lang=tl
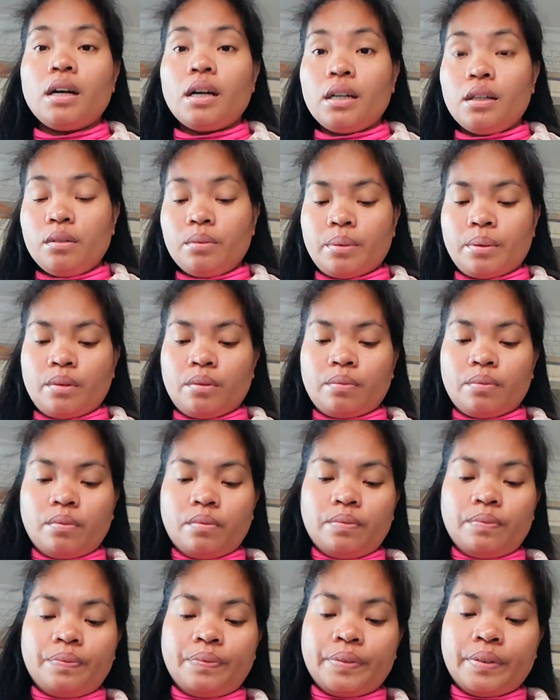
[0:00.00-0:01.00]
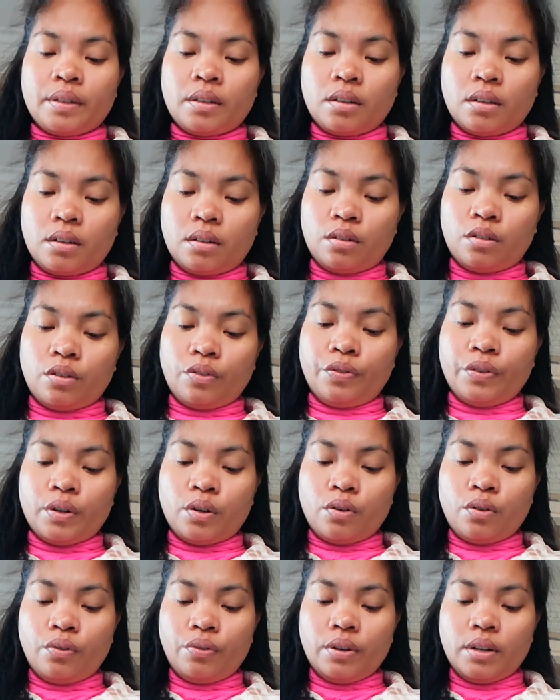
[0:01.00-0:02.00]
alam mo yun,
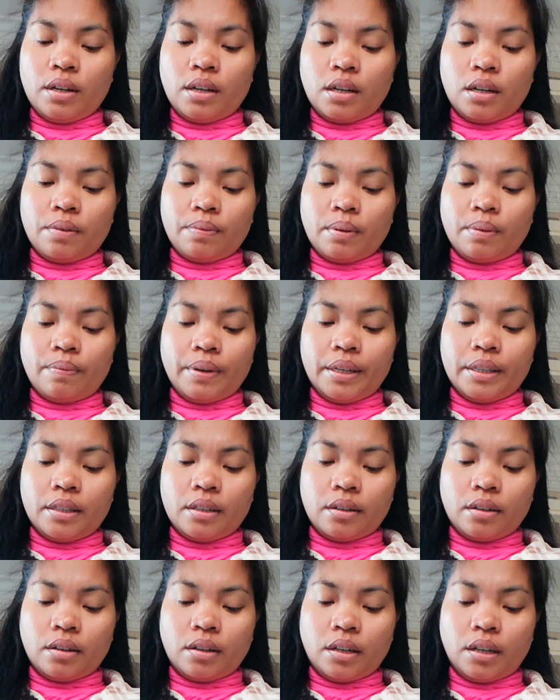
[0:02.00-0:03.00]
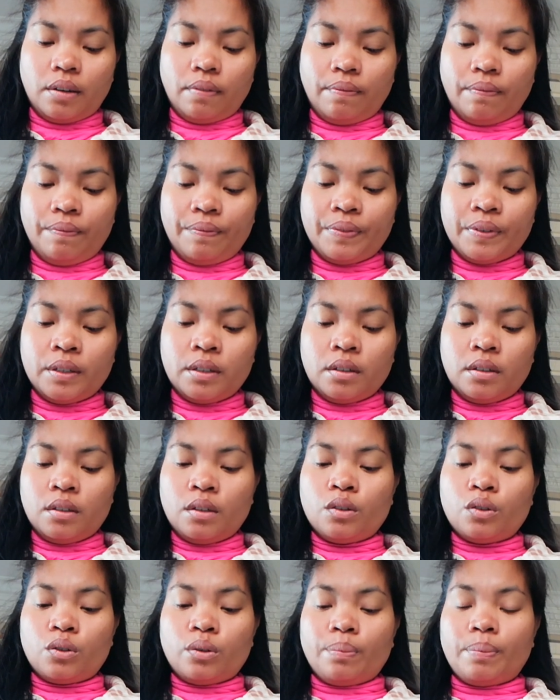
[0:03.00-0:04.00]
coffee-coffee lang pag may time,
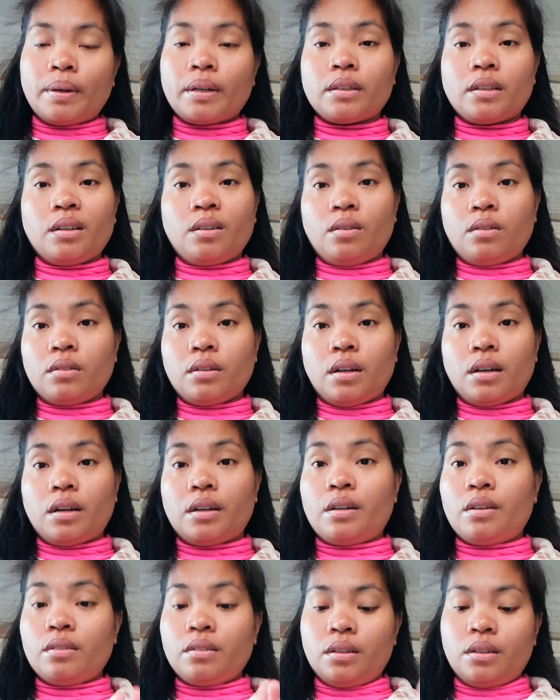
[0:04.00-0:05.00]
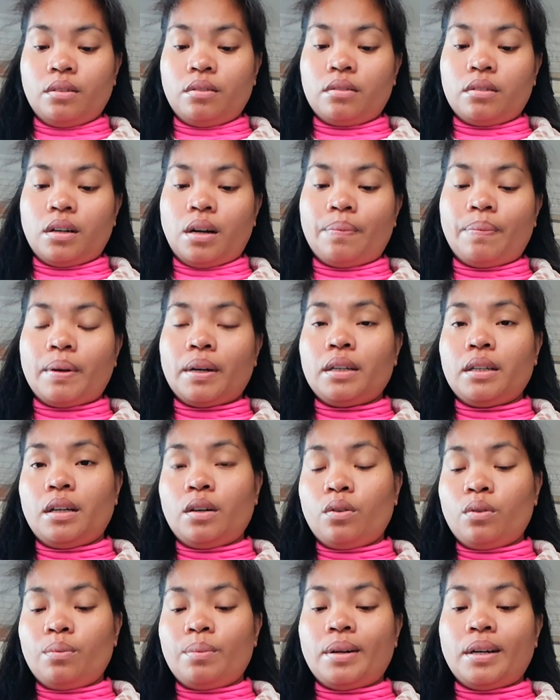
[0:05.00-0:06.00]
So, pag 10 o'clock, around 10 o'clock, pag hindi
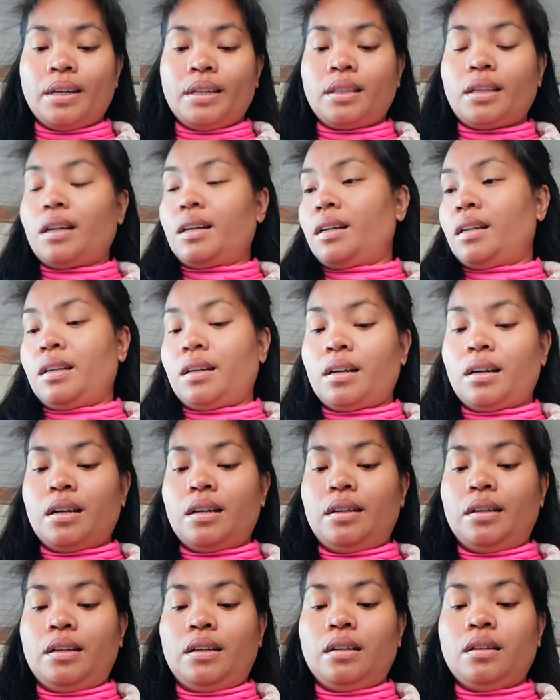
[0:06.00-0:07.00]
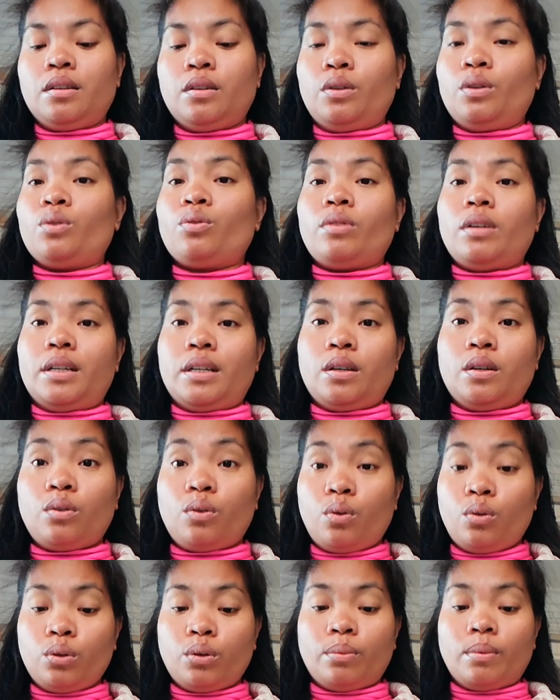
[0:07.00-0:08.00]
ako kumakain talaga ng kanin, usually,
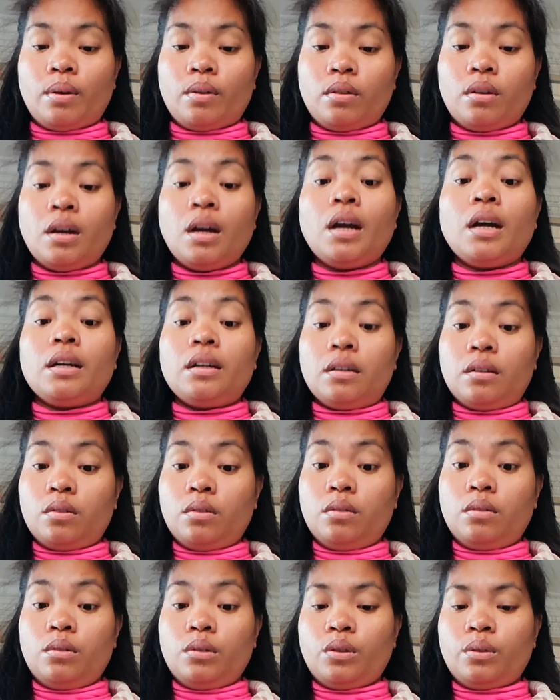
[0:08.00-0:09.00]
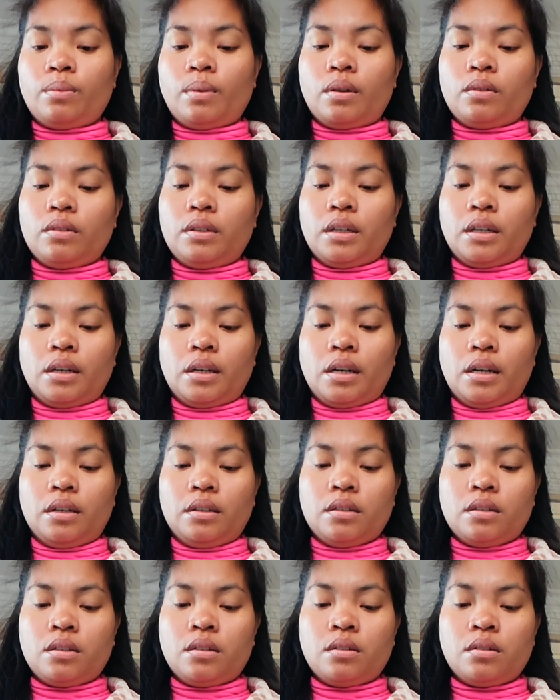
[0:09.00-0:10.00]
ginugutom ako. Nagugutom ako niyan,
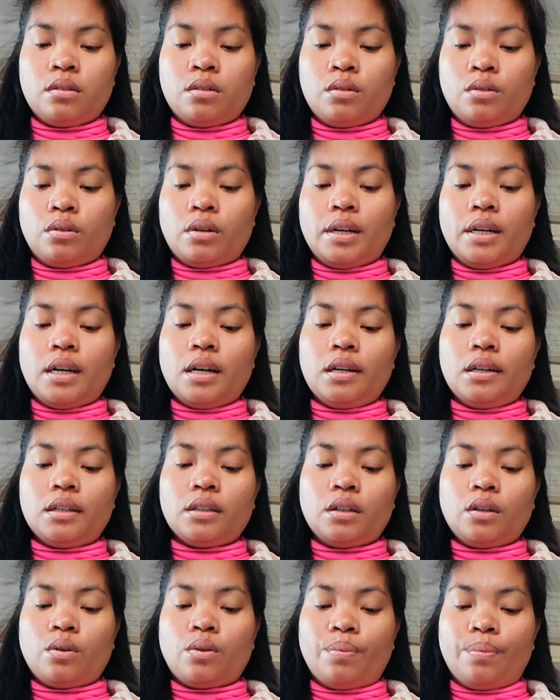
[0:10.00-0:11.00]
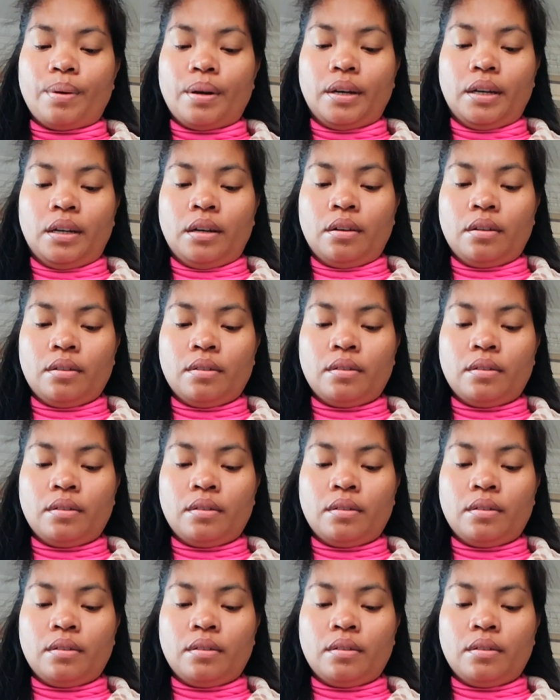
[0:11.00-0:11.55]
guys. So, kailangan natin kumain.